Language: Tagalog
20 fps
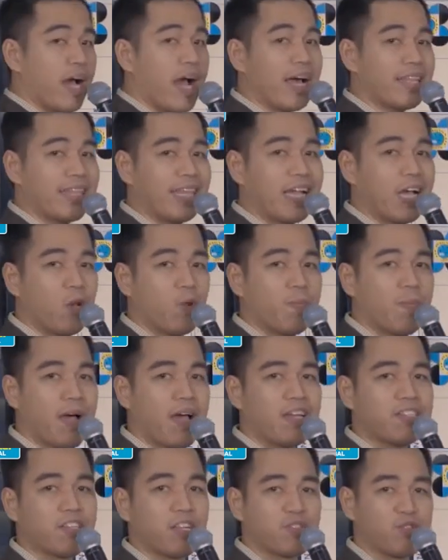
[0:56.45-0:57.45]
ating
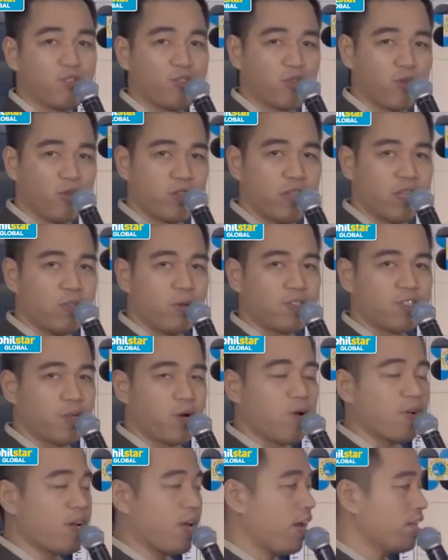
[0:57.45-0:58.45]
kalupaan sa susunod na 12
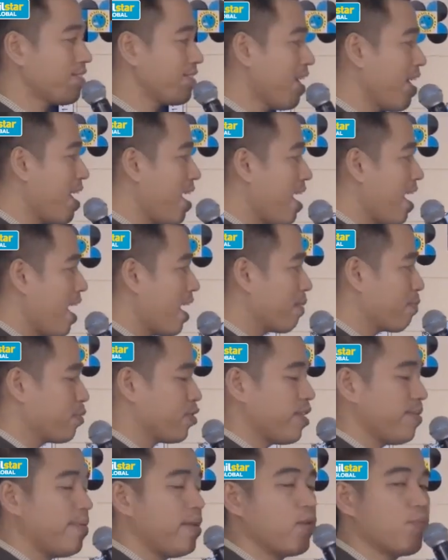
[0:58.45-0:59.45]
oras at
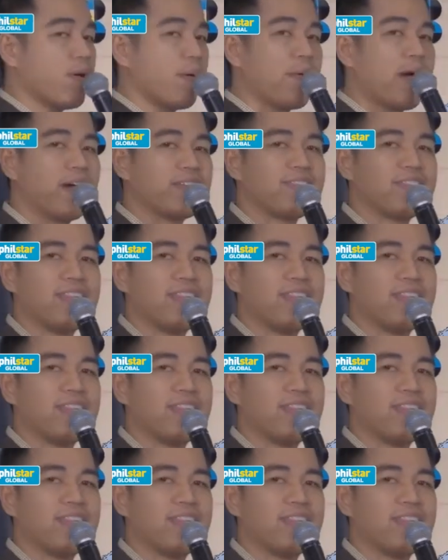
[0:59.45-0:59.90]
posibleng lumabas